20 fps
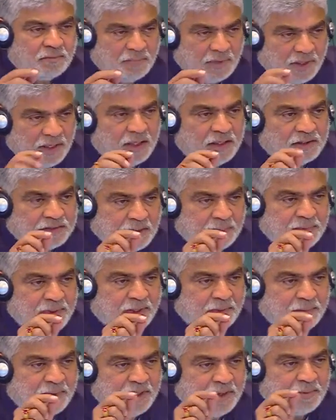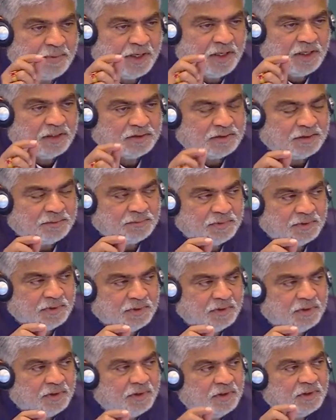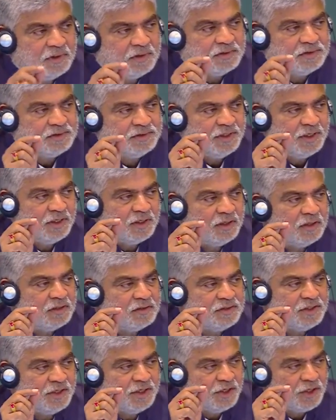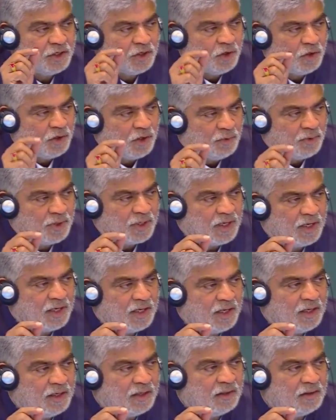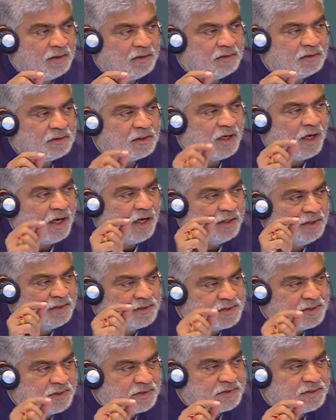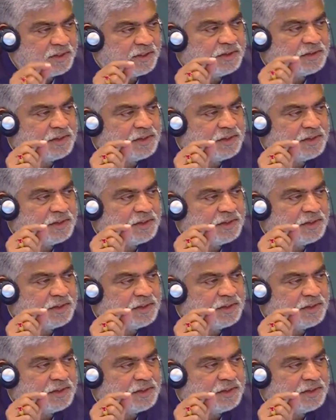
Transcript: బలాల సాబ్ ఏక్ మినిట్ బలాల సాబ్ జీరో అవర్ల కానిస్టెన్సీకి